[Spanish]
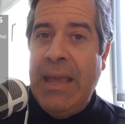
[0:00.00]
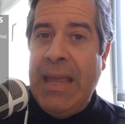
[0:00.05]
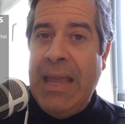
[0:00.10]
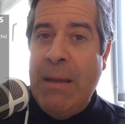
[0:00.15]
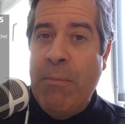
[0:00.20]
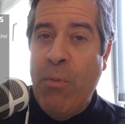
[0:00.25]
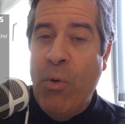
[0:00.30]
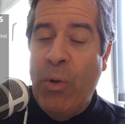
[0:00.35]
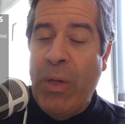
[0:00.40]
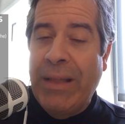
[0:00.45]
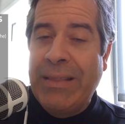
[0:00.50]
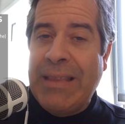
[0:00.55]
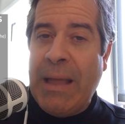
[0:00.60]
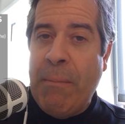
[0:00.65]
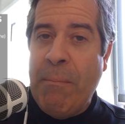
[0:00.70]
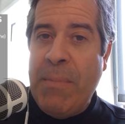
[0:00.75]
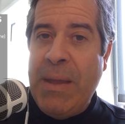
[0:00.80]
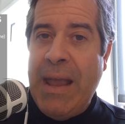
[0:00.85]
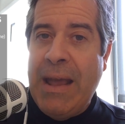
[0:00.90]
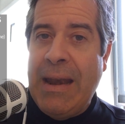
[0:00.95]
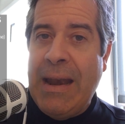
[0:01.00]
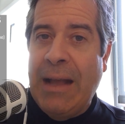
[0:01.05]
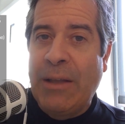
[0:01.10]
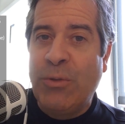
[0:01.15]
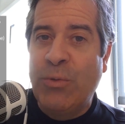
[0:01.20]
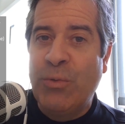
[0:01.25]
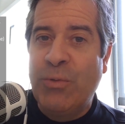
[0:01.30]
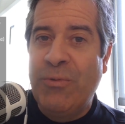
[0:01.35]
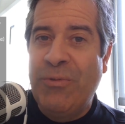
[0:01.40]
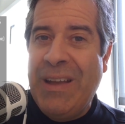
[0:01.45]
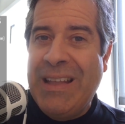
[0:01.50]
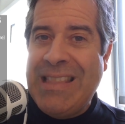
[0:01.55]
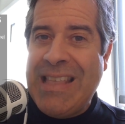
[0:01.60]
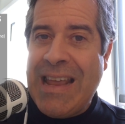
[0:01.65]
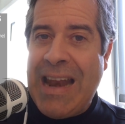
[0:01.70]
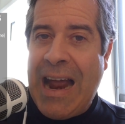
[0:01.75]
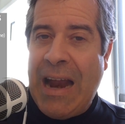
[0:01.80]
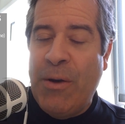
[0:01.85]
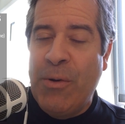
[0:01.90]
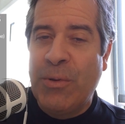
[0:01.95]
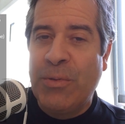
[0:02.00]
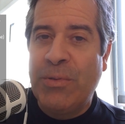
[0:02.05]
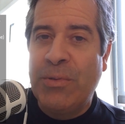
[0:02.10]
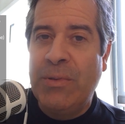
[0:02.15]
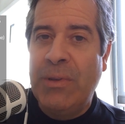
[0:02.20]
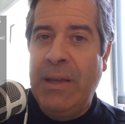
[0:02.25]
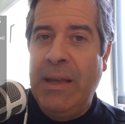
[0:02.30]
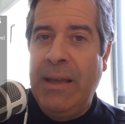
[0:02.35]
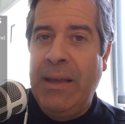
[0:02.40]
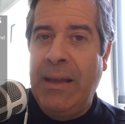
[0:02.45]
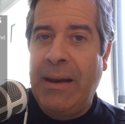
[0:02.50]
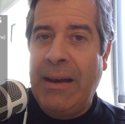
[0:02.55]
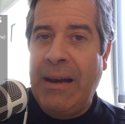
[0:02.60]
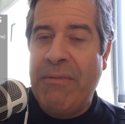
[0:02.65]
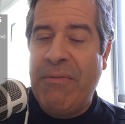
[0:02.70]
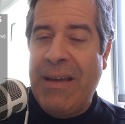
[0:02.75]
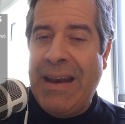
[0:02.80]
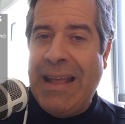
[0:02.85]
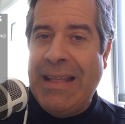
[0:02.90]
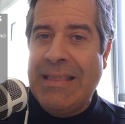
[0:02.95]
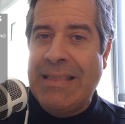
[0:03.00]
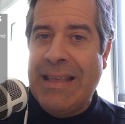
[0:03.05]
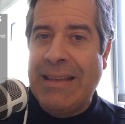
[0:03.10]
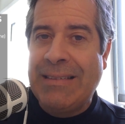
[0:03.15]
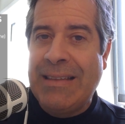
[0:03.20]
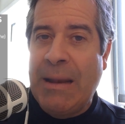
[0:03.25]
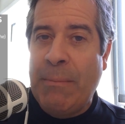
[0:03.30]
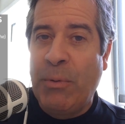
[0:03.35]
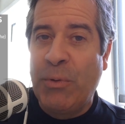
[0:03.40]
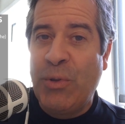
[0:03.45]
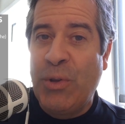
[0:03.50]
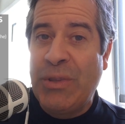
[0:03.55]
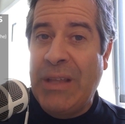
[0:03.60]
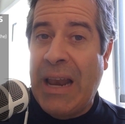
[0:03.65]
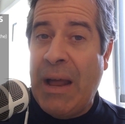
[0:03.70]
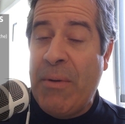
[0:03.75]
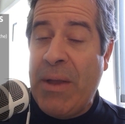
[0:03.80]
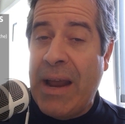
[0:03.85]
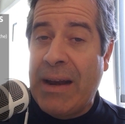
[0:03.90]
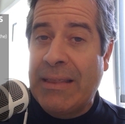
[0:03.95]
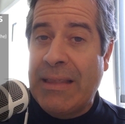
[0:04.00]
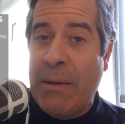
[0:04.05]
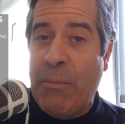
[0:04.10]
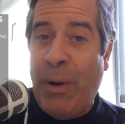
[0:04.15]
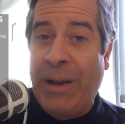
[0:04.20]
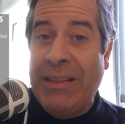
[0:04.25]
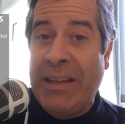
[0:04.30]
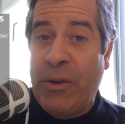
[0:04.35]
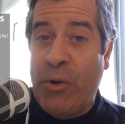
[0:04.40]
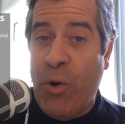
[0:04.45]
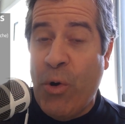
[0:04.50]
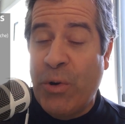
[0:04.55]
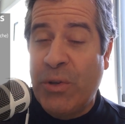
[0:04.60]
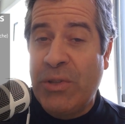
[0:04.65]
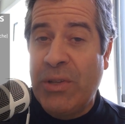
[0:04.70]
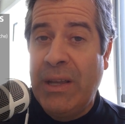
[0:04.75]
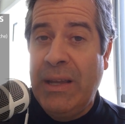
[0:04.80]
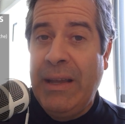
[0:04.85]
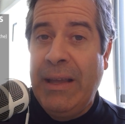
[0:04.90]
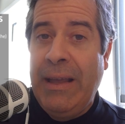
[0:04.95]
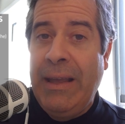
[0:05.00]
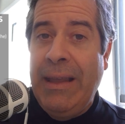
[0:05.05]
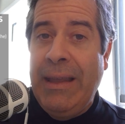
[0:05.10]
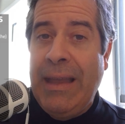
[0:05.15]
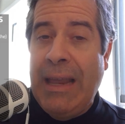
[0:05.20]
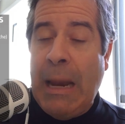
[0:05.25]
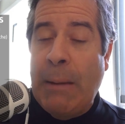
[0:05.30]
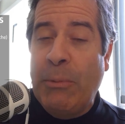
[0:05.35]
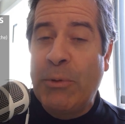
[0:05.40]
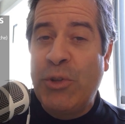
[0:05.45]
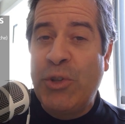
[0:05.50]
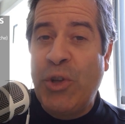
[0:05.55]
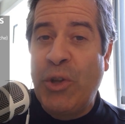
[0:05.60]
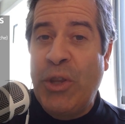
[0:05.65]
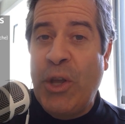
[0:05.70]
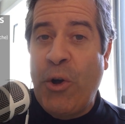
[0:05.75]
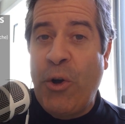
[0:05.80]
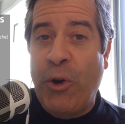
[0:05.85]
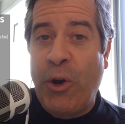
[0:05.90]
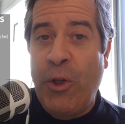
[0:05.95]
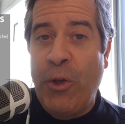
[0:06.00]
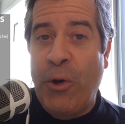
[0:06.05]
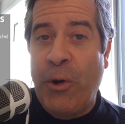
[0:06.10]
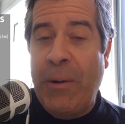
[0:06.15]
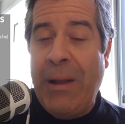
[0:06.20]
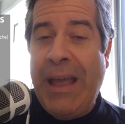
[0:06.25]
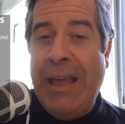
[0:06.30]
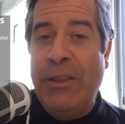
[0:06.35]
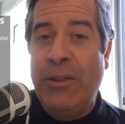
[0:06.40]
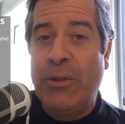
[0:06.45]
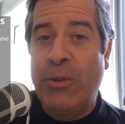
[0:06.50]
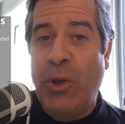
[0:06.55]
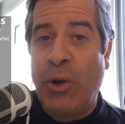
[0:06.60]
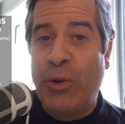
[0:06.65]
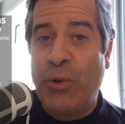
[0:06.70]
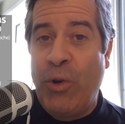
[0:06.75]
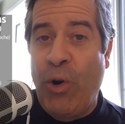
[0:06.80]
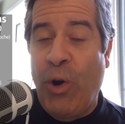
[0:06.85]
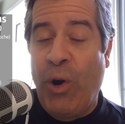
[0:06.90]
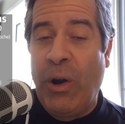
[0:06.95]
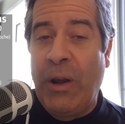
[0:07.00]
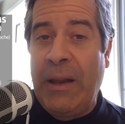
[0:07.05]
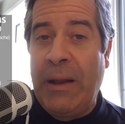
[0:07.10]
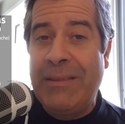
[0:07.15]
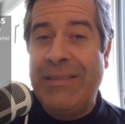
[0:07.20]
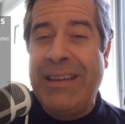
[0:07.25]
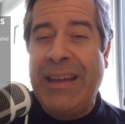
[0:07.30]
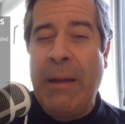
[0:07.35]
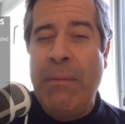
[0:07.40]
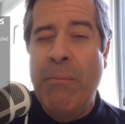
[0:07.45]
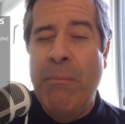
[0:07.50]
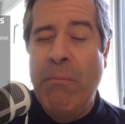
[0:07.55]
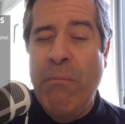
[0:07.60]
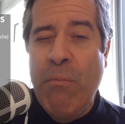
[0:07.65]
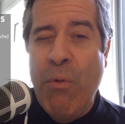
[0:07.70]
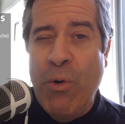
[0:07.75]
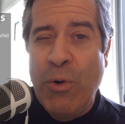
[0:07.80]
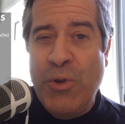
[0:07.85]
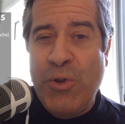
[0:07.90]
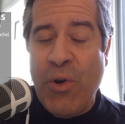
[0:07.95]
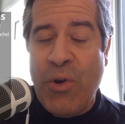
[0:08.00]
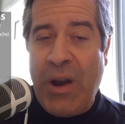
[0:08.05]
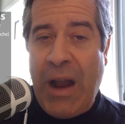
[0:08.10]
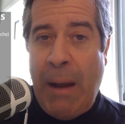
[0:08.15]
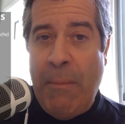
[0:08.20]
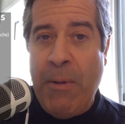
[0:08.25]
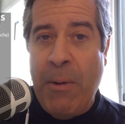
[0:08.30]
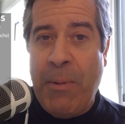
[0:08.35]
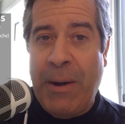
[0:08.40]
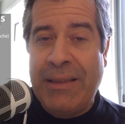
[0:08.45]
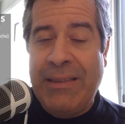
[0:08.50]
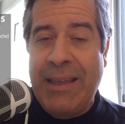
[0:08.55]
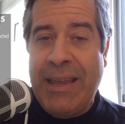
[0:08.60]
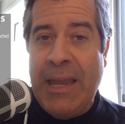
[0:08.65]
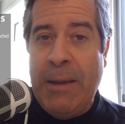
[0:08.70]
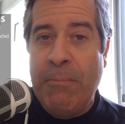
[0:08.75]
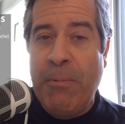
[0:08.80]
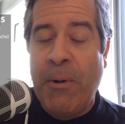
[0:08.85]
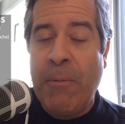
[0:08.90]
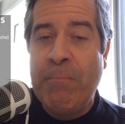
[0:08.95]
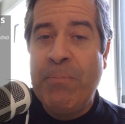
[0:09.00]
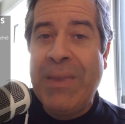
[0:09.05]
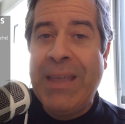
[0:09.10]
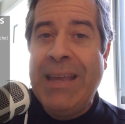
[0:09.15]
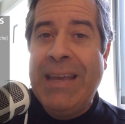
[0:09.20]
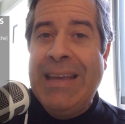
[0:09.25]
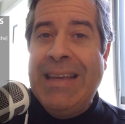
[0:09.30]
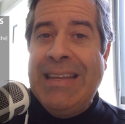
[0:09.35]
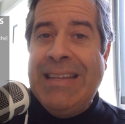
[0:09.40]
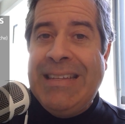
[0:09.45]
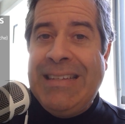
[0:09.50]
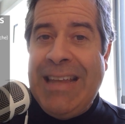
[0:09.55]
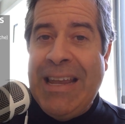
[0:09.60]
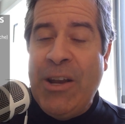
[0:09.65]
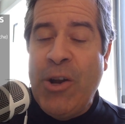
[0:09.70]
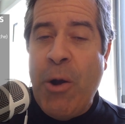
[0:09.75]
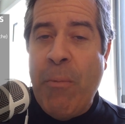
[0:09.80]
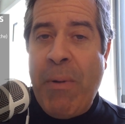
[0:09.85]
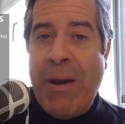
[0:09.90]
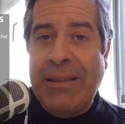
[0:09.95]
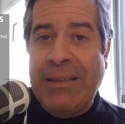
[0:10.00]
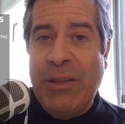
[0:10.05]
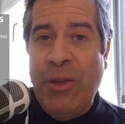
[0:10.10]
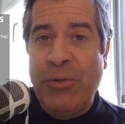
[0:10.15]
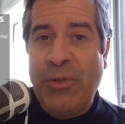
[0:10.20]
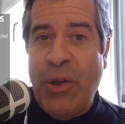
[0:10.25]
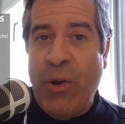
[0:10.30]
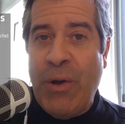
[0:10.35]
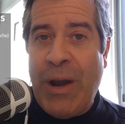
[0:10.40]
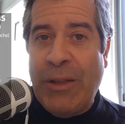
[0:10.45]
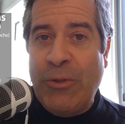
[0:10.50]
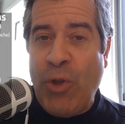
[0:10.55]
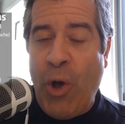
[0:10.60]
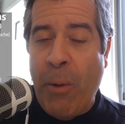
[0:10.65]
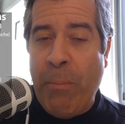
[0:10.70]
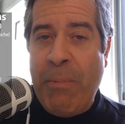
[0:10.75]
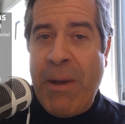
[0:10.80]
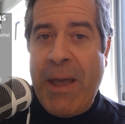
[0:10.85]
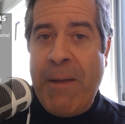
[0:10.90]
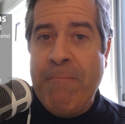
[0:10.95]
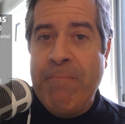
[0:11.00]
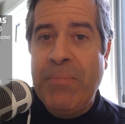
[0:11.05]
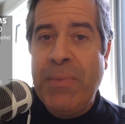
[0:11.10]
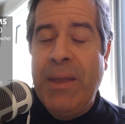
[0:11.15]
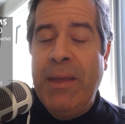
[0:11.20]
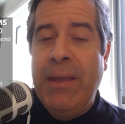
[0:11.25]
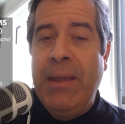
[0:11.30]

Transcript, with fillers: y mudan también a sus veteranos eh, referentes en la posición de la abierta, Brandon Cooks y en la posición de corredor en Todd Gurley. Así que muchos cambios para este equipo. Cinco partidos en hora tope.